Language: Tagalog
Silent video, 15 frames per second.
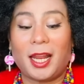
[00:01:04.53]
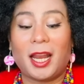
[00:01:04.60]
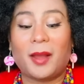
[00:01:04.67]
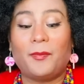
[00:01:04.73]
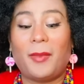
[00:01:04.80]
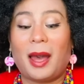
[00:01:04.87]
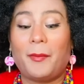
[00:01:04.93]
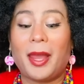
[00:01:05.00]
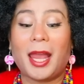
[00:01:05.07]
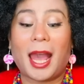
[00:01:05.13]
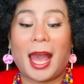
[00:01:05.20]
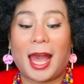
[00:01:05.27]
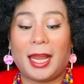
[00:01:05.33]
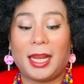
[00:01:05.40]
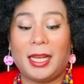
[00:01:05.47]
na
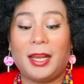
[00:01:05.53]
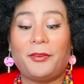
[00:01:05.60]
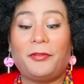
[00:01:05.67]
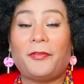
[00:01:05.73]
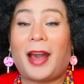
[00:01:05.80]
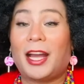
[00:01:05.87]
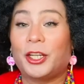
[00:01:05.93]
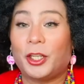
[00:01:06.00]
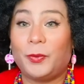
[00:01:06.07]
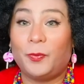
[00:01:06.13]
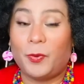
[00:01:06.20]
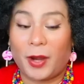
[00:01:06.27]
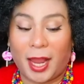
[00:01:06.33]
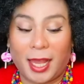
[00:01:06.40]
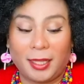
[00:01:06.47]
nagmamay-ari ng
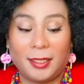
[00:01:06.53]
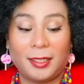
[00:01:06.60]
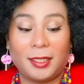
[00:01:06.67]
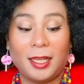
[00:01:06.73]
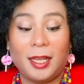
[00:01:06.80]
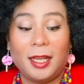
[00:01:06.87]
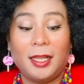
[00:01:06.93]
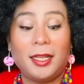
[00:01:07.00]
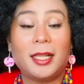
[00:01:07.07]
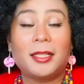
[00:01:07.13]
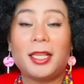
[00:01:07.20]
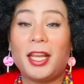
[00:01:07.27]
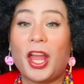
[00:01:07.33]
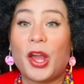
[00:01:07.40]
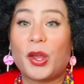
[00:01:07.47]
fashion brands na
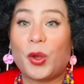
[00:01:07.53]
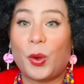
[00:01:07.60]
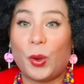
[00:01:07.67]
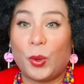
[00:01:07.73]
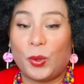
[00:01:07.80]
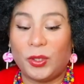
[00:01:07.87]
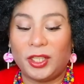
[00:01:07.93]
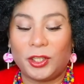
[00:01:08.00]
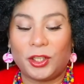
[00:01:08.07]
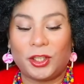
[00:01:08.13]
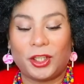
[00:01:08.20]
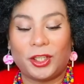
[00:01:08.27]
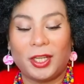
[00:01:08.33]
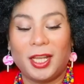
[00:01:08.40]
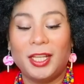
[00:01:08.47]
sina
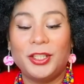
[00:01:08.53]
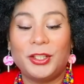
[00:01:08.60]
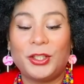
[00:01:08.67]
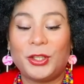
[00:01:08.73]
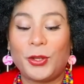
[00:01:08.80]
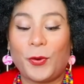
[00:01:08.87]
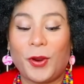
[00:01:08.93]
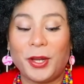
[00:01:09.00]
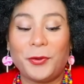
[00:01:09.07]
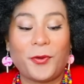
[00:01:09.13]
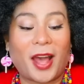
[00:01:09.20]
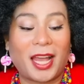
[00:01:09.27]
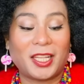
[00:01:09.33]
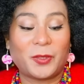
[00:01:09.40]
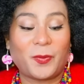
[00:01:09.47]
Coach, Stuart
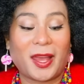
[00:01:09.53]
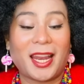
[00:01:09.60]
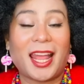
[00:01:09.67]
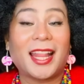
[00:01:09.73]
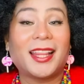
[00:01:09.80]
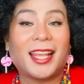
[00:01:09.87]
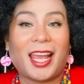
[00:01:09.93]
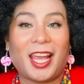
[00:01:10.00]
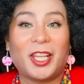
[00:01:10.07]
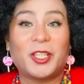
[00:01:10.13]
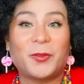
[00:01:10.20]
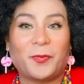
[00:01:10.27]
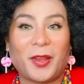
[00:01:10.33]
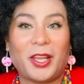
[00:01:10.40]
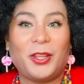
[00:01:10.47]
Wiseman at
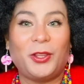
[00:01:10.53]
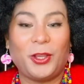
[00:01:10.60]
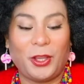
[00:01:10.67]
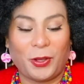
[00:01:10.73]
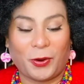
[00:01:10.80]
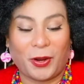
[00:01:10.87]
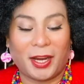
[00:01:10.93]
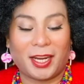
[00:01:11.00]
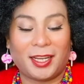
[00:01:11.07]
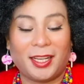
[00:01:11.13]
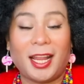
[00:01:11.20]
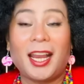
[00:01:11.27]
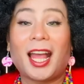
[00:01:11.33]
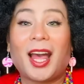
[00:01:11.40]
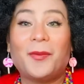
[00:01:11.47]
Kate Spade New York
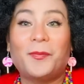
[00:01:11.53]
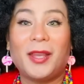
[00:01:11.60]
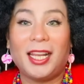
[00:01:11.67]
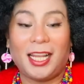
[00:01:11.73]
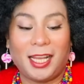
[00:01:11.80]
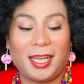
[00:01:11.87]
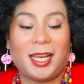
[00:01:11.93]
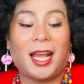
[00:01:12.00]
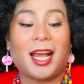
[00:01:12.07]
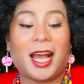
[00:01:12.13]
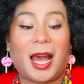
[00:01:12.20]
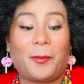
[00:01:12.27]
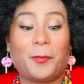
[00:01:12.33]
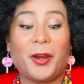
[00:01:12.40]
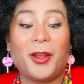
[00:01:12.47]
na nakabili ng
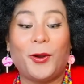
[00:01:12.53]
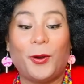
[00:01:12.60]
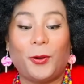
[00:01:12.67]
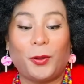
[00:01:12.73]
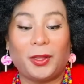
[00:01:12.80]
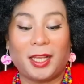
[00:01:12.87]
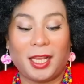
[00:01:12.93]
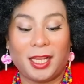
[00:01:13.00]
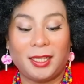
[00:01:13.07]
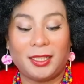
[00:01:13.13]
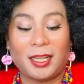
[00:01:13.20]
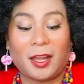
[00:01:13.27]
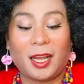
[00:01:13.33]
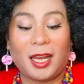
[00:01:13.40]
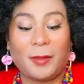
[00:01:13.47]
Capri
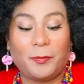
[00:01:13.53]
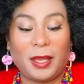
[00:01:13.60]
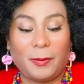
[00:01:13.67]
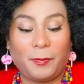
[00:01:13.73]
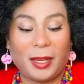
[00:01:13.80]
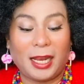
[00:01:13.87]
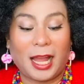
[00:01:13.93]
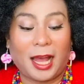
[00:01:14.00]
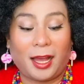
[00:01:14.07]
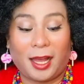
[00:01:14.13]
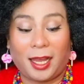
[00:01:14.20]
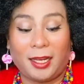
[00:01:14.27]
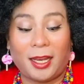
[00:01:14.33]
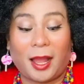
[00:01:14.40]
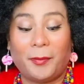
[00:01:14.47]
Holdings na
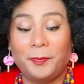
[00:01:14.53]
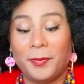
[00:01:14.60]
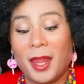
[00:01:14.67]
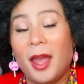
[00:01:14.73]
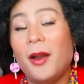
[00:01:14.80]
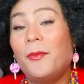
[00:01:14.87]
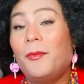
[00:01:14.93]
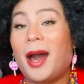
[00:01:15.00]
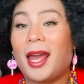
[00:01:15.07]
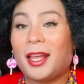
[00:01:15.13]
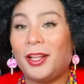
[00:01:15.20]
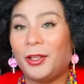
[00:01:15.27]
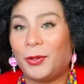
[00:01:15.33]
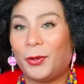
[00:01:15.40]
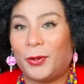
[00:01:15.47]
kinabibilangan ng
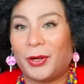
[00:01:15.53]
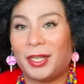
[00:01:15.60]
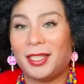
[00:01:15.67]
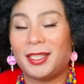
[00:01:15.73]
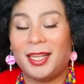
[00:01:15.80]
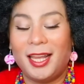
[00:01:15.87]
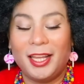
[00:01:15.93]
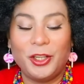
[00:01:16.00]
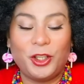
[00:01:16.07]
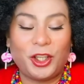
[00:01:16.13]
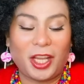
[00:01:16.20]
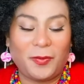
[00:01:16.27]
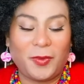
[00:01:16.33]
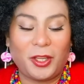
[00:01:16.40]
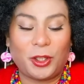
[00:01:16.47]
Michael Kors,
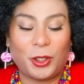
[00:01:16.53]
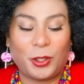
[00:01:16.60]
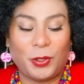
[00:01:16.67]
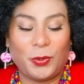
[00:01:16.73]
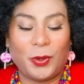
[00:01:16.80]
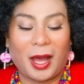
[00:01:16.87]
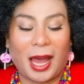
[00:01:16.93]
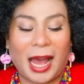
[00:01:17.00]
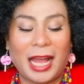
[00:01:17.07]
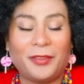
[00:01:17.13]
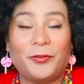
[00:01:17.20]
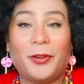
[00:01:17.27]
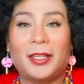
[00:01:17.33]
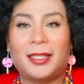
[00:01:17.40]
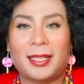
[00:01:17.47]
Jimmy Choo
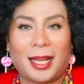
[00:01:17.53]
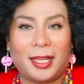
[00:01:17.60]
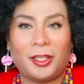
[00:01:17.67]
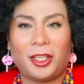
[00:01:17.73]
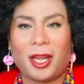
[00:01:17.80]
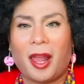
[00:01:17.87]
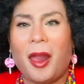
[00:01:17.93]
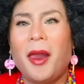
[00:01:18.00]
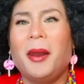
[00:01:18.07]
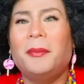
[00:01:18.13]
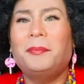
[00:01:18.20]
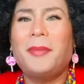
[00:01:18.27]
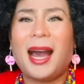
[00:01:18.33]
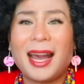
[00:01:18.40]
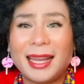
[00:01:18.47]
at Versace.
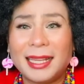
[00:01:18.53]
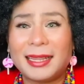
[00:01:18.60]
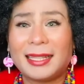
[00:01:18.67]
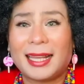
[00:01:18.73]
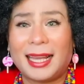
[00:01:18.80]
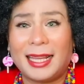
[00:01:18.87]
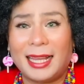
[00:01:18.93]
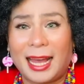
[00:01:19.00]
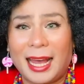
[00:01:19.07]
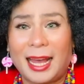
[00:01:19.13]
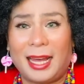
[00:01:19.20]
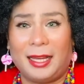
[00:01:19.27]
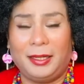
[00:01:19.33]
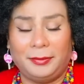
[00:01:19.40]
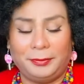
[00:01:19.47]
Bakit kaya?